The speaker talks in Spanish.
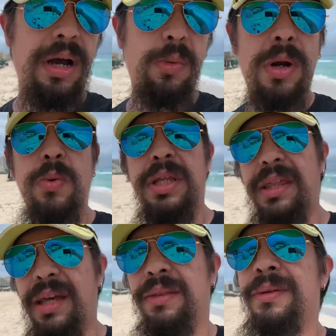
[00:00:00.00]
a una
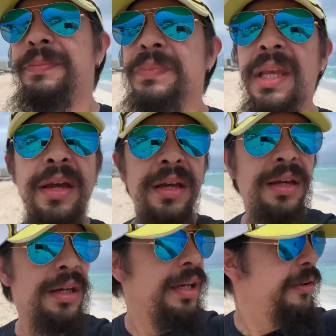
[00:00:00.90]
unidad, ¿no?
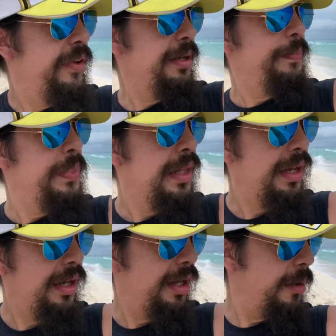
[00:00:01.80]
En fin,
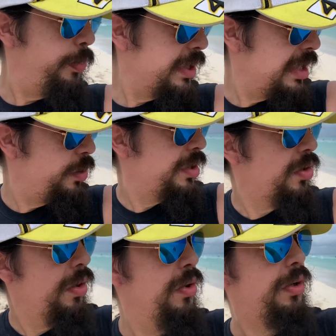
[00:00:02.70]
eh, pues eso es todo lo